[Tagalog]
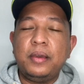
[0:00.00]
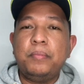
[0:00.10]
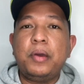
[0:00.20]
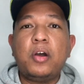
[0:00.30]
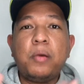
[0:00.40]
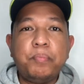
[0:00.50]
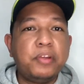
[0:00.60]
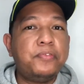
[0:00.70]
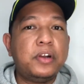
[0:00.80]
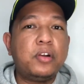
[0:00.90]
Pero ang
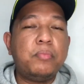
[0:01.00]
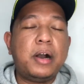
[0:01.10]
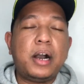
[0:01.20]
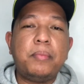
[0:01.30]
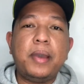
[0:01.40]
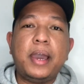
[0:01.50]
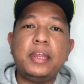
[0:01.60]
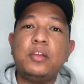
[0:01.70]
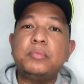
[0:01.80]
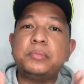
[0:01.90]
prefer ko mga
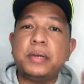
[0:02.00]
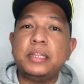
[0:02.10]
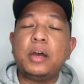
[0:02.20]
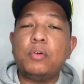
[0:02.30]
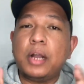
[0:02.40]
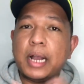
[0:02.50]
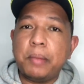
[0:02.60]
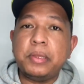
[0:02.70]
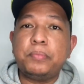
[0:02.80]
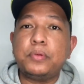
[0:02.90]
kabayani, no, mas maganda kung
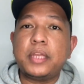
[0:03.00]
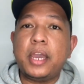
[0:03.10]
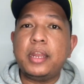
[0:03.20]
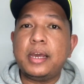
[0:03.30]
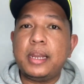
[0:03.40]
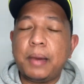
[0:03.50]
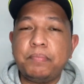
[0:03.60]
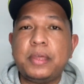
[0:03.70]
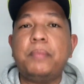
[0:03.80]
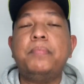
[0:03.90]
gagamit po tayo ng
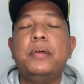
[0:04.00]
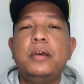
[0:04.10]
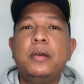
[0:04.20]
laptop